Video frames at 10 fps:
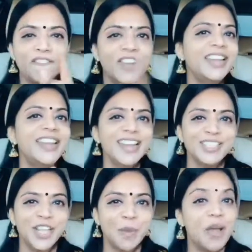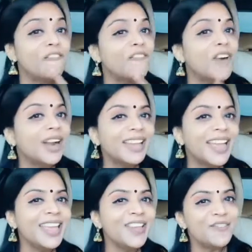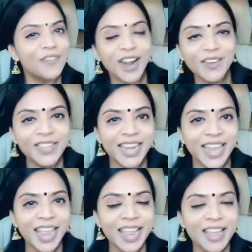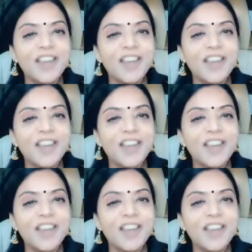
வெற்றி நிச்சயம் வாழ்க்கை வாழ்வதற்கே